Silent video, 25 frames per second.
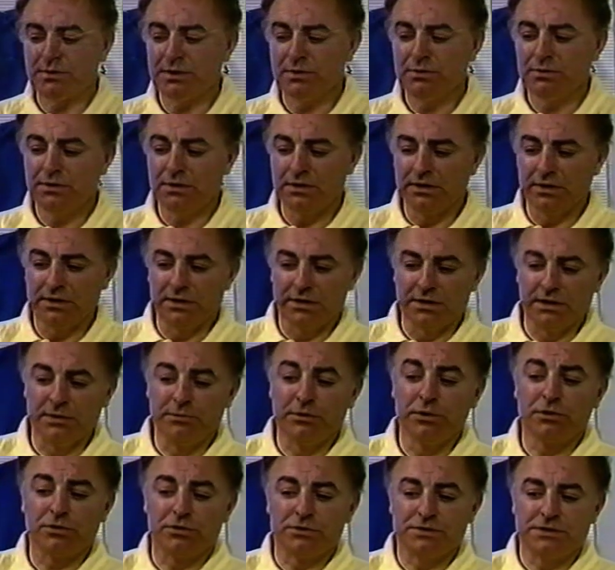a eu, il
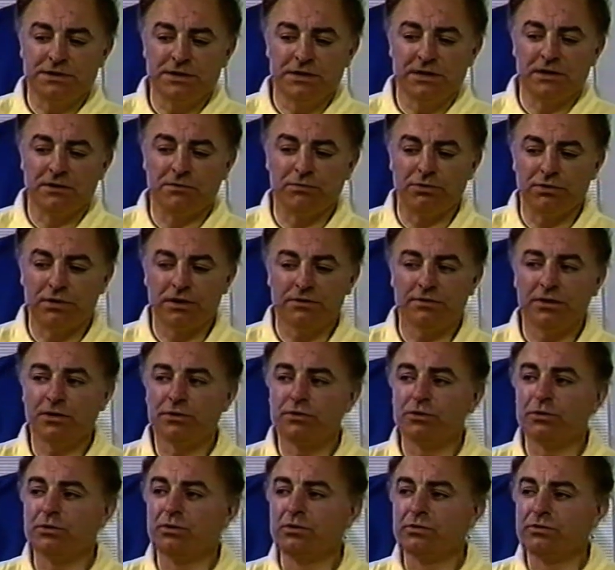manque aussi, là on pourrait voir
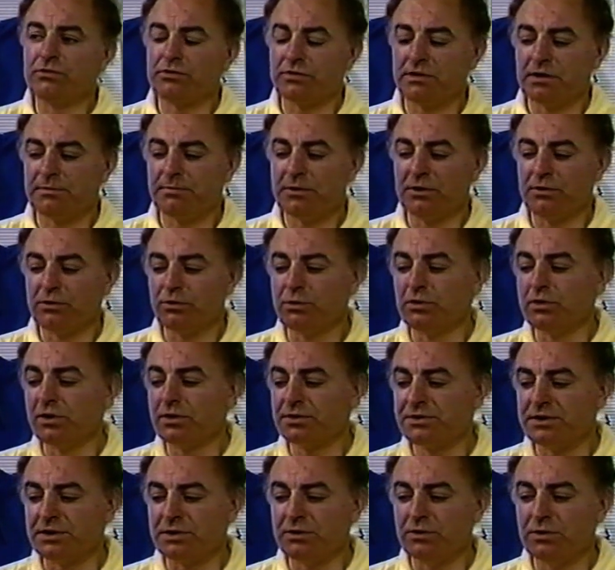une roue, ce qu'on appelle une roue
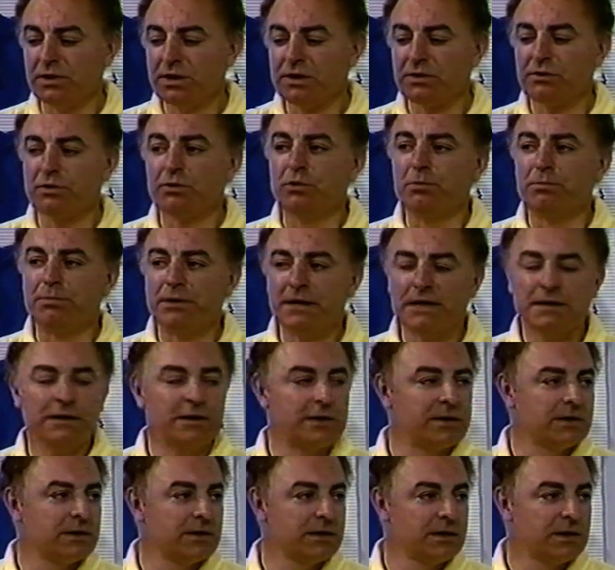lenticulaire, une roue
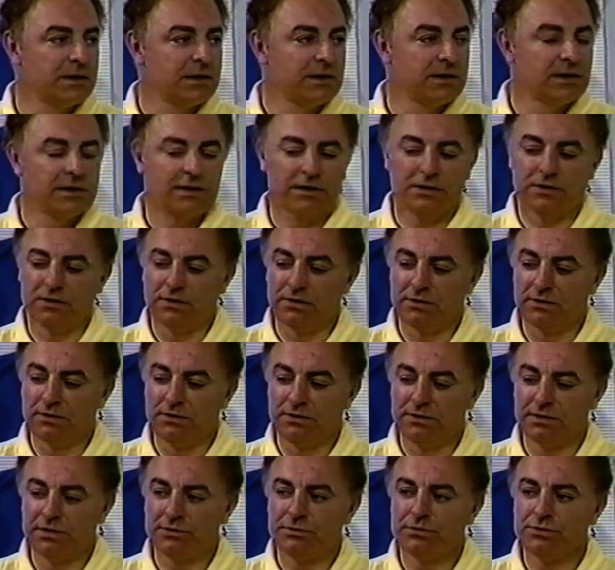pleine. Euh,
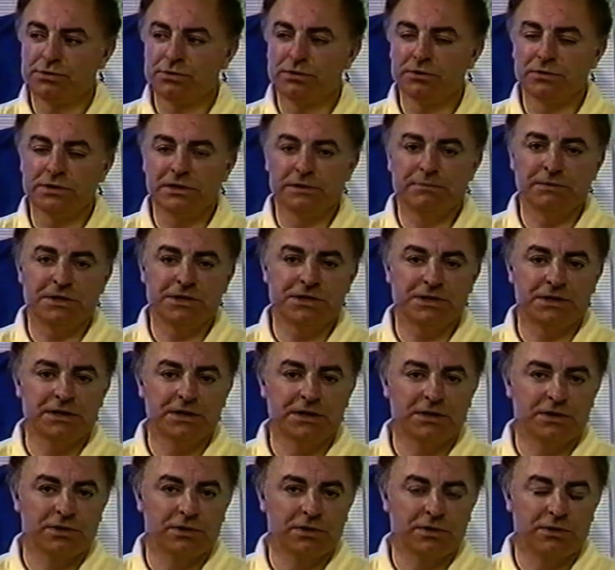on a toujours
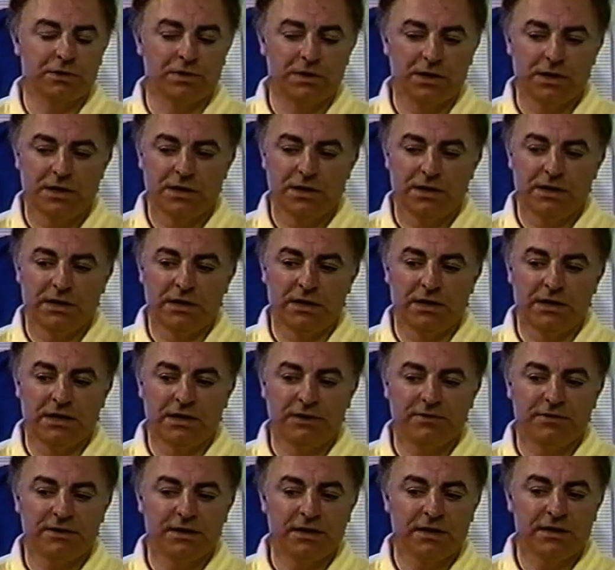imaginé que il y
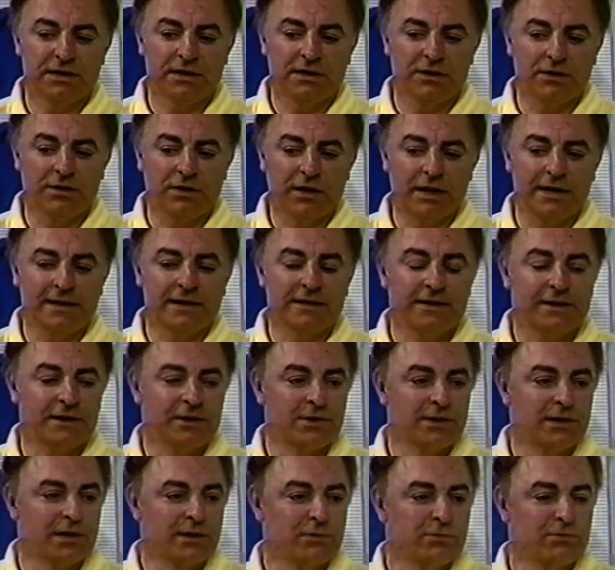avait derrière, à
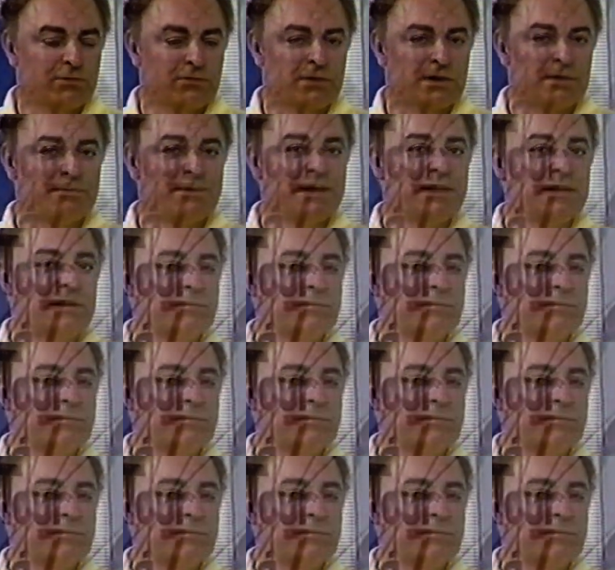l'intérieur de la roue ce qu'on appelle des